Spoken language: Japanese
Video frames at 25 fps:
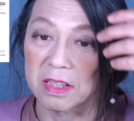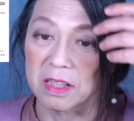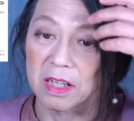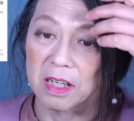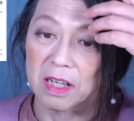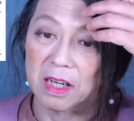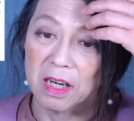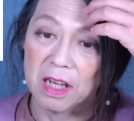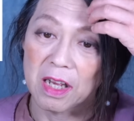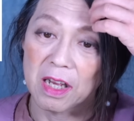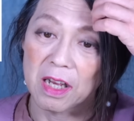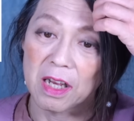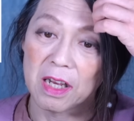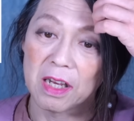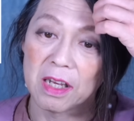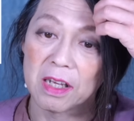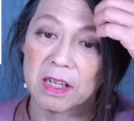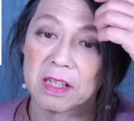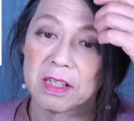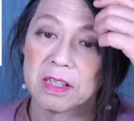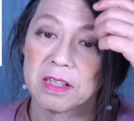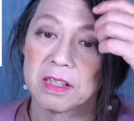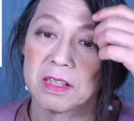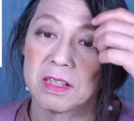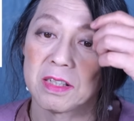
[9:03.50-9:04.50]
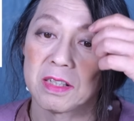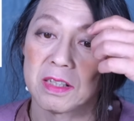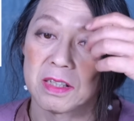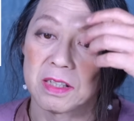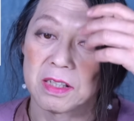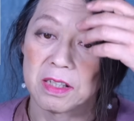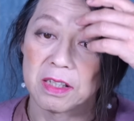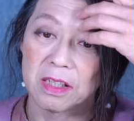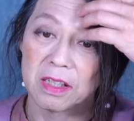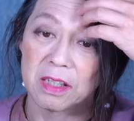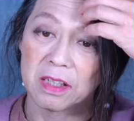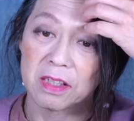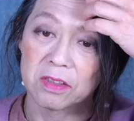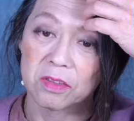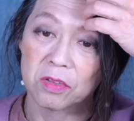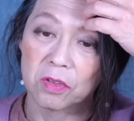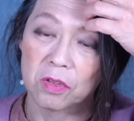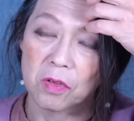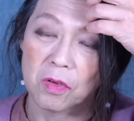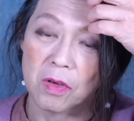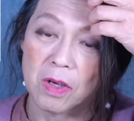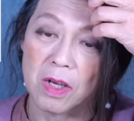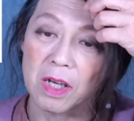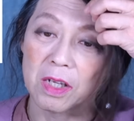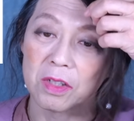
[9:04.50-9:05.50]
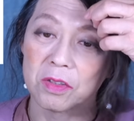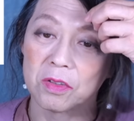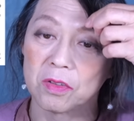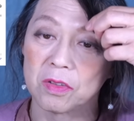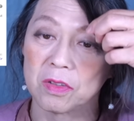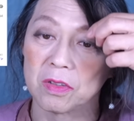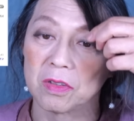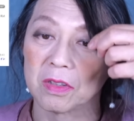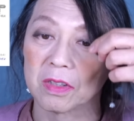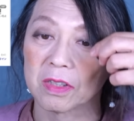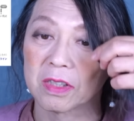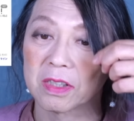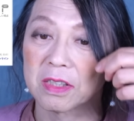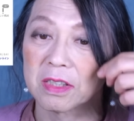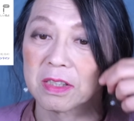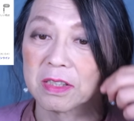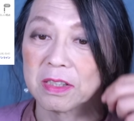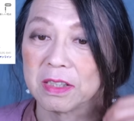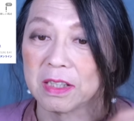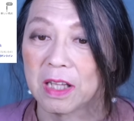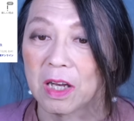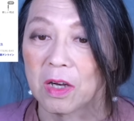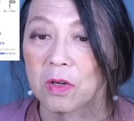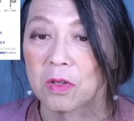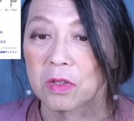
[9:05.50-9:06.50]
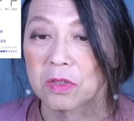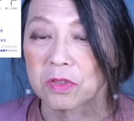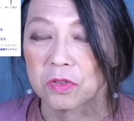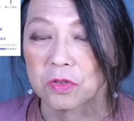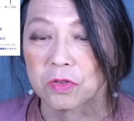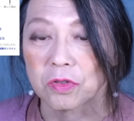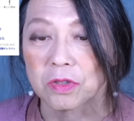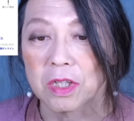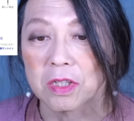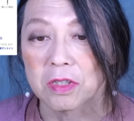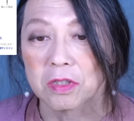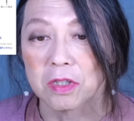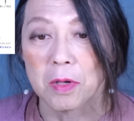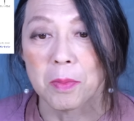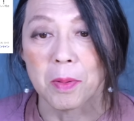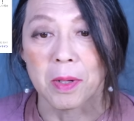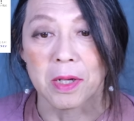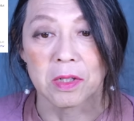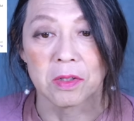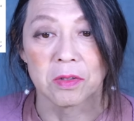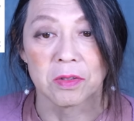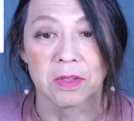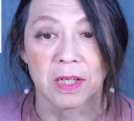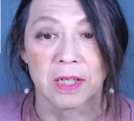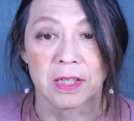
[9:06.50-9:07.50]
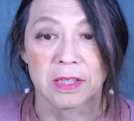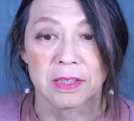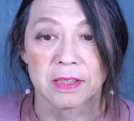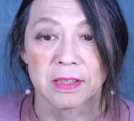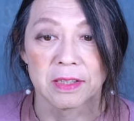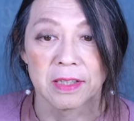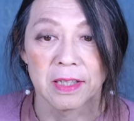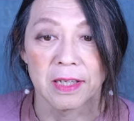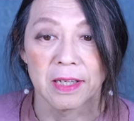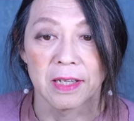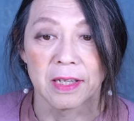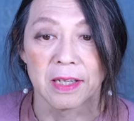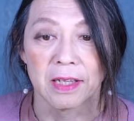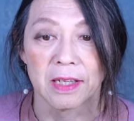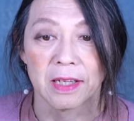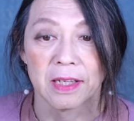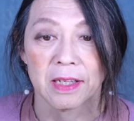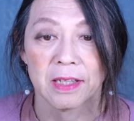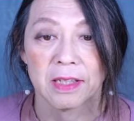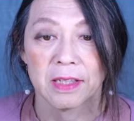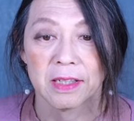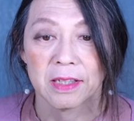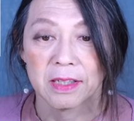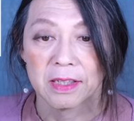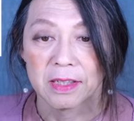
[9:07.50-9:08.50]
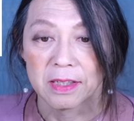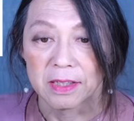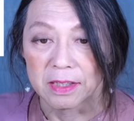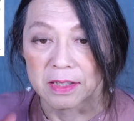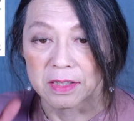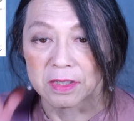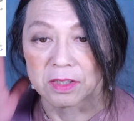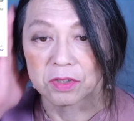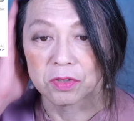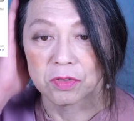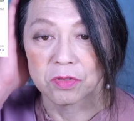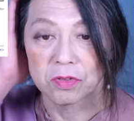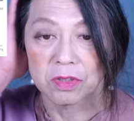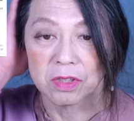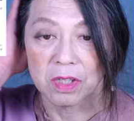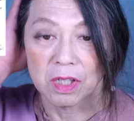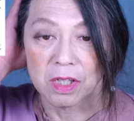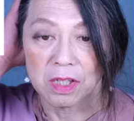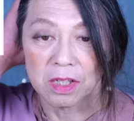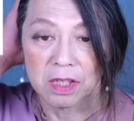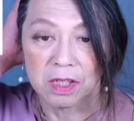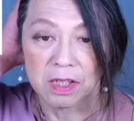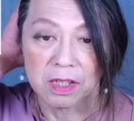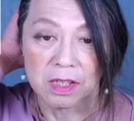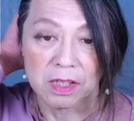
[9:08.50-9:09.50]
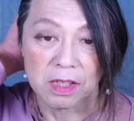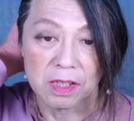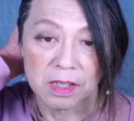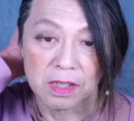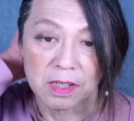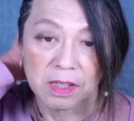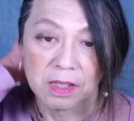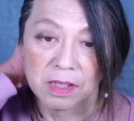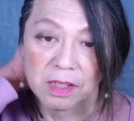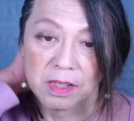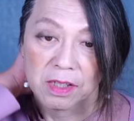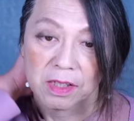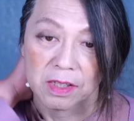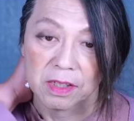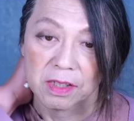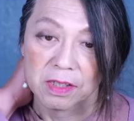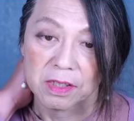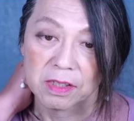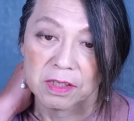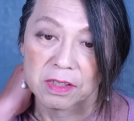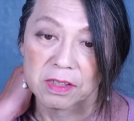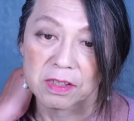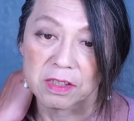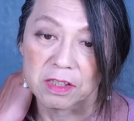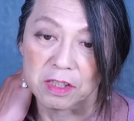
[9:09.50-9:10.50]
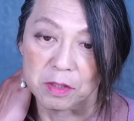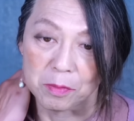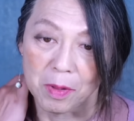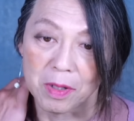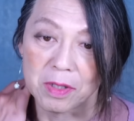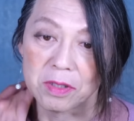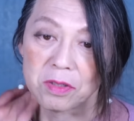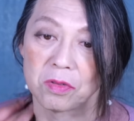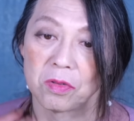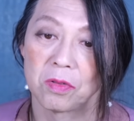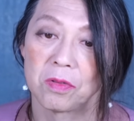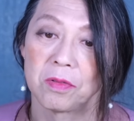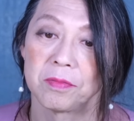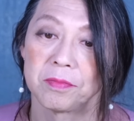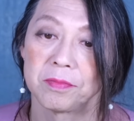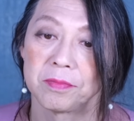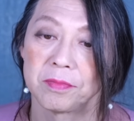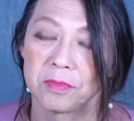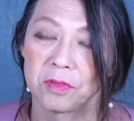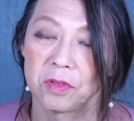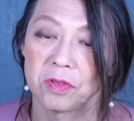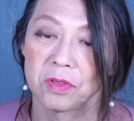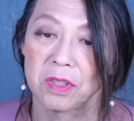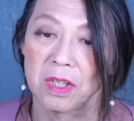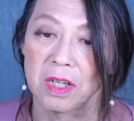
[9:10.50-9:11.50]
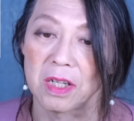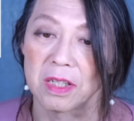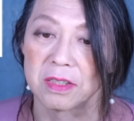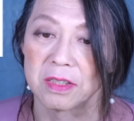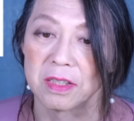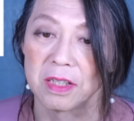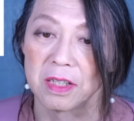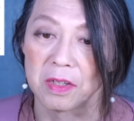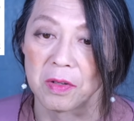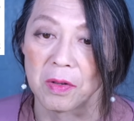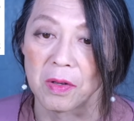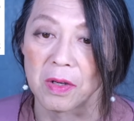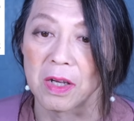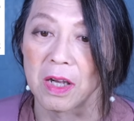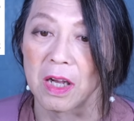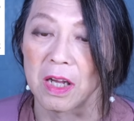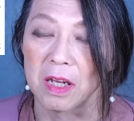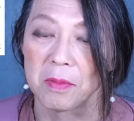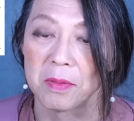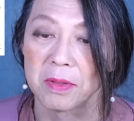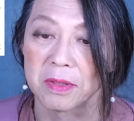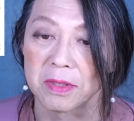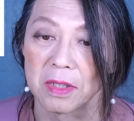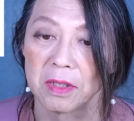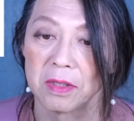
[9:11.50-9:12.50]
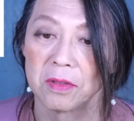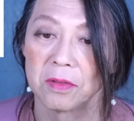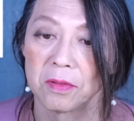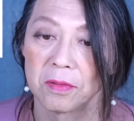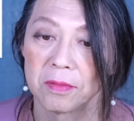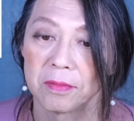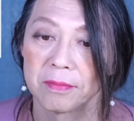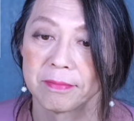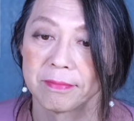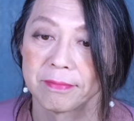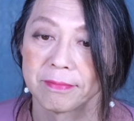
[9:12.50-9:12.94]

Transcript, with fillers: んだから、えー、それは、あの、直、修正すればいいのであって、えー、修正しますと。そしたら税金はかかりませんと。